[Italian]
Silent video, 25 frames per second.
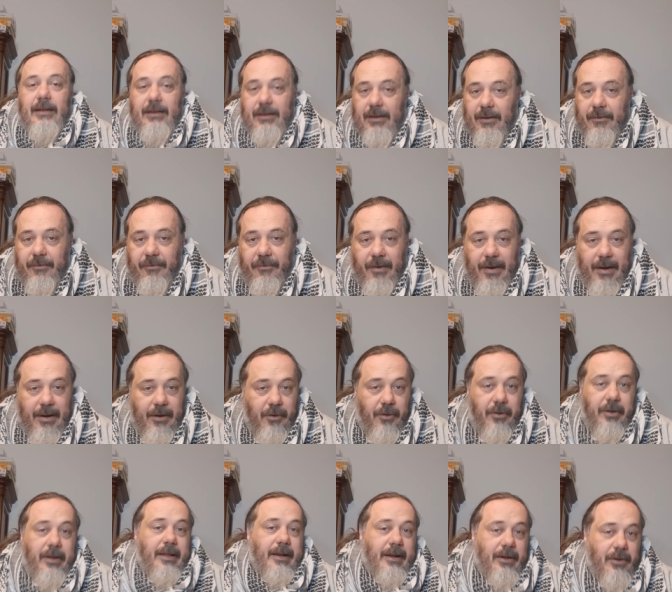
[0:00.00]
il
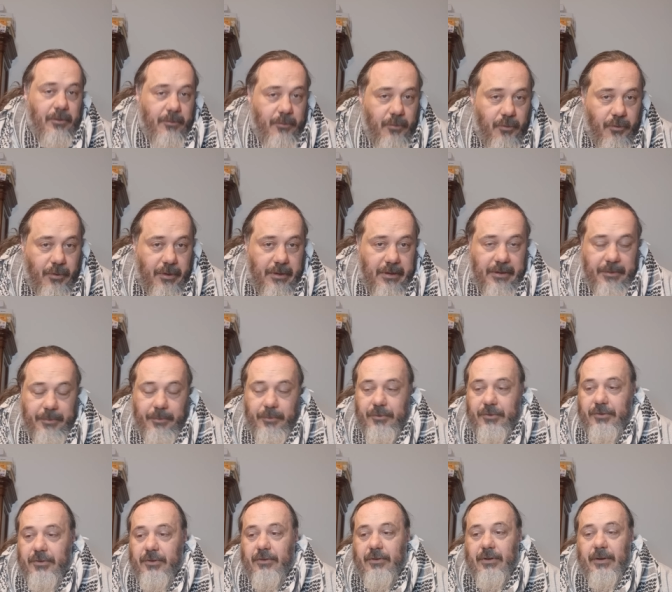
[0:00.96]
fallo era comunque
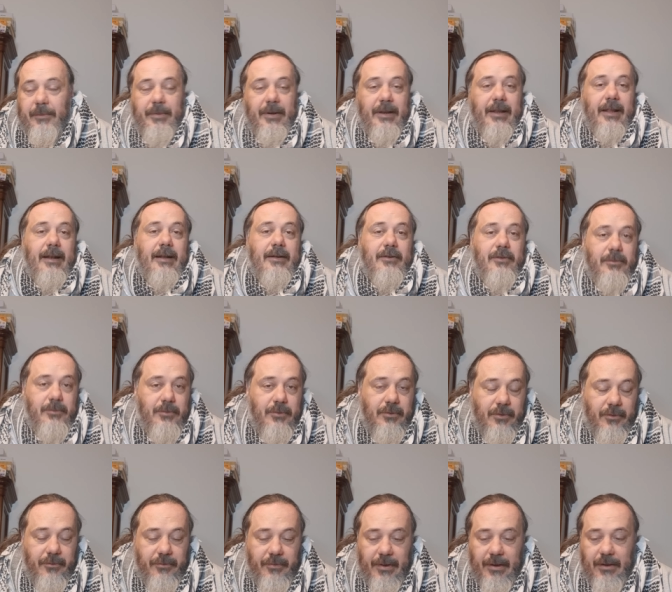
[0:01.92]
d'espulsione perché era
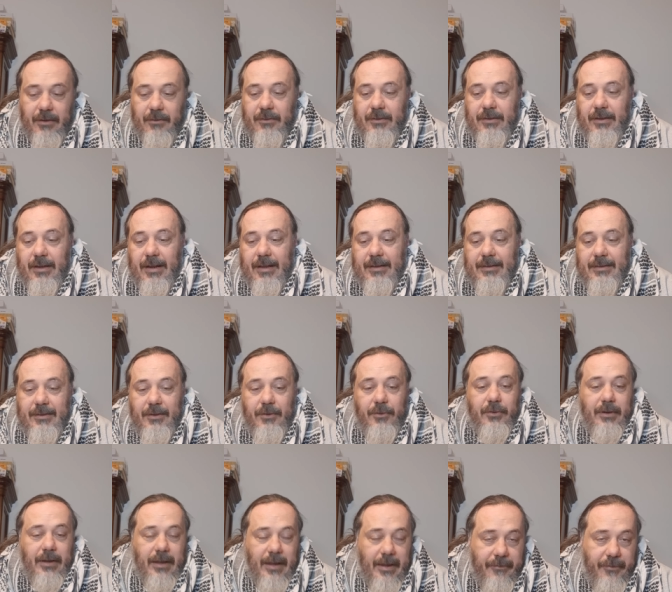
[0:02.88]
comunque un fallo di
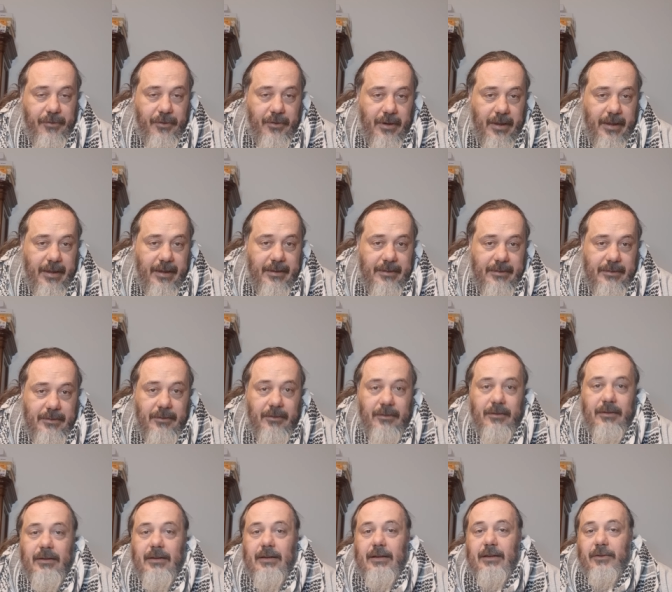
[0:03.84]
reazione e
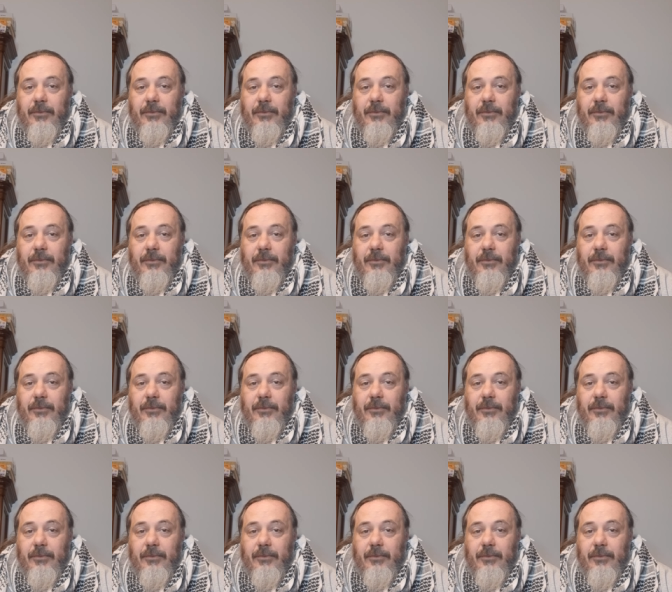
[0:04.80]
violento,